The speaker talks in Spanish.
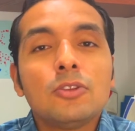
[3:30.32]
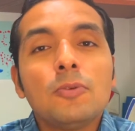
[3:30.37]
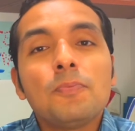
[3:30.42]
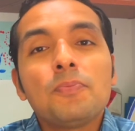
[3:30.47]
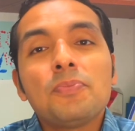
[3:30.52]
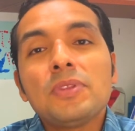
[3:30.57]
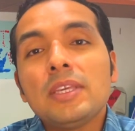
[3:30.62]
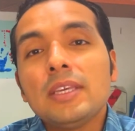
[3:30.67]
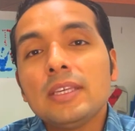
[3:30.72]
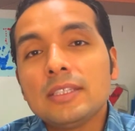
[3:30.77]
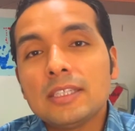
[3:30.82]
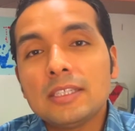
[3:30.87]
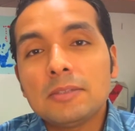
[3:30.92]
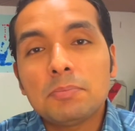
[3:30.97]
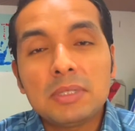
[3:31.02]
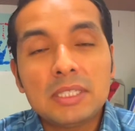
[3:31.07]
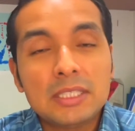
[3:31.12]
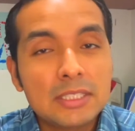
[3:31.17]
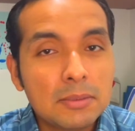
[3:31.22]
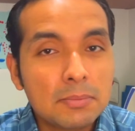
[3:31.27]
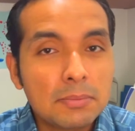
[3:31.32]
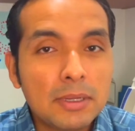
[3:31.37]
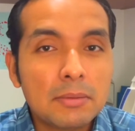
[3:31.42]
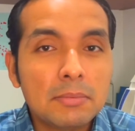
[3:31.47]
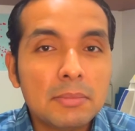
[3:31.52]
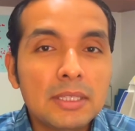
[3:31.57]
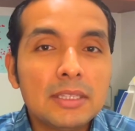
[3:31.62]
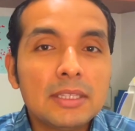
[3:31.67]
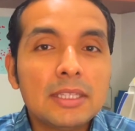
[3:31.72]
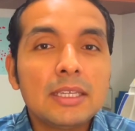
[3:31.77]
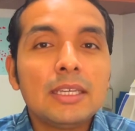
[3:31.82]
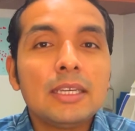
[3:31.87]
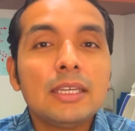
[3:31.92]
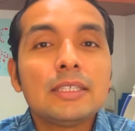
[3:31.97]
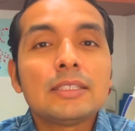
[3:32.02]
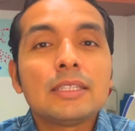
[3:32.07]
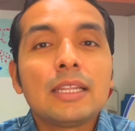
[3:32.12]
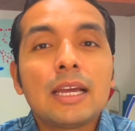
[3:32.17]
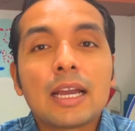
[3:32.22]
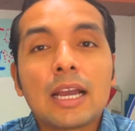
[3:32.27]
Y esa principalmente
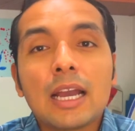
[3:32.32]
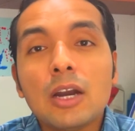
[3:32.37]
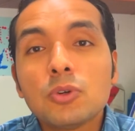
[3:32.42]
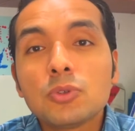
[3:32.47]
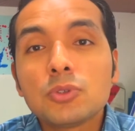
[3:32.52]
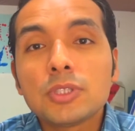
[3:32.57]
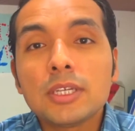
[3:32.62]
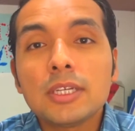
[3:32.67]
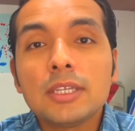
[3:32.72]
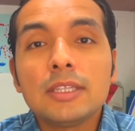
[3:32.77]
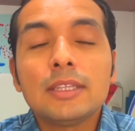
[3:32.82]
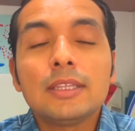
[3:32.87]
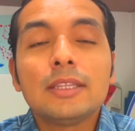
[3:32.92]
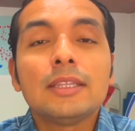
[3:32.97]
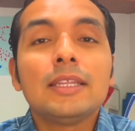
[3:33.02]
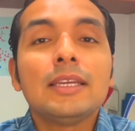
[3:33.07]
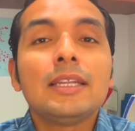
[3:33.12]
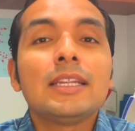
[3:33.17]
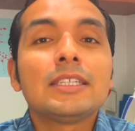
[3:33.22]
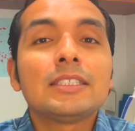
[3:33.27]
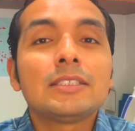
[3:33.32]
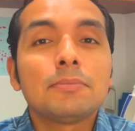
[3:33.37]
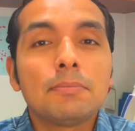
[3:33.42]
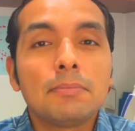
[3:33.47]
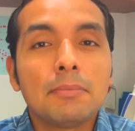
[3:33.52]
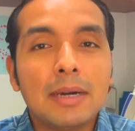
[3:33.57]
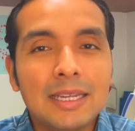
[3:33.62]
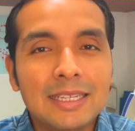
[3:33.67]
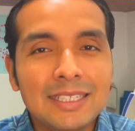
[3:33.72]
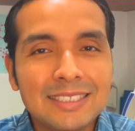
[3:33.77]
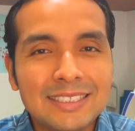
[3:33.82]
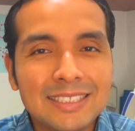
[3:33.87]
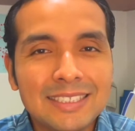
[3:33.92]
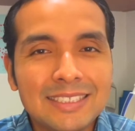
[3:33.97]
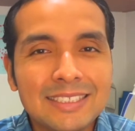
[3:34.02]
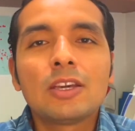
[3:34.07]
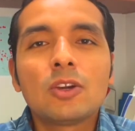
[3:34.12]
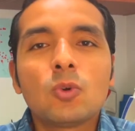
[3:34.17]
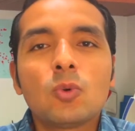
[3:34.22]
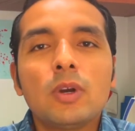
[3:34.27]
es la causa de las
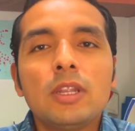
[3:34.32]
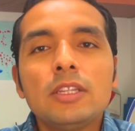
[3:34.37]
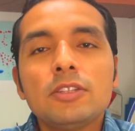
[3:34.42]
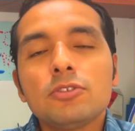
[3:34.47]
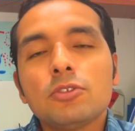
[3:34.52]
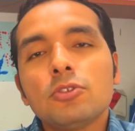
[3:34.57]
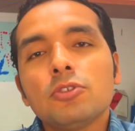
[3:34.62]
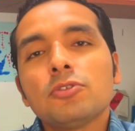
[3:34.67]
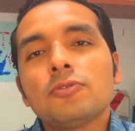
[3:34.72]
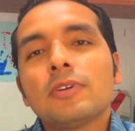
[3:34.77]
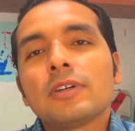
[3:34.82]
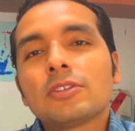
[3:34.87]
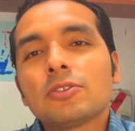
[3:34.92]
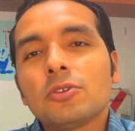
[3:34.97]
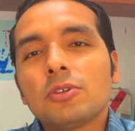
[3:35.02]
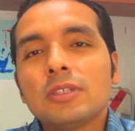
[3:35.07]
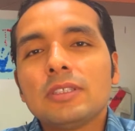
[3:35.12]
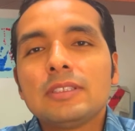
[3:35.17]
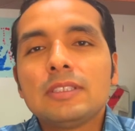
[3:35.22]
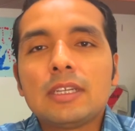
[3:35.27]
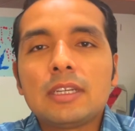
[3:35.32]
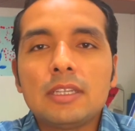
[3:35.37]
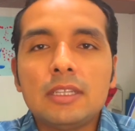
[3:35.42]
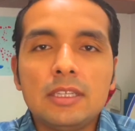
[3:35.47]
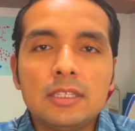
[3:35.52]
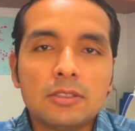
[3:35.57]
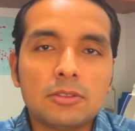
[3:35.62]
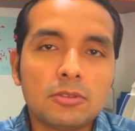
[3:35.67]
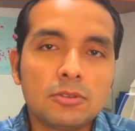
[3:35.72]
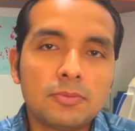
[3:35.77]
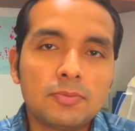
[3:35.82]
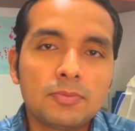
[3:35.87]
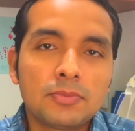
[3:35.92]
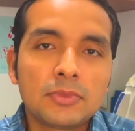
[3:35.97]
varices. ¿Cuáles son los factores de riesgo?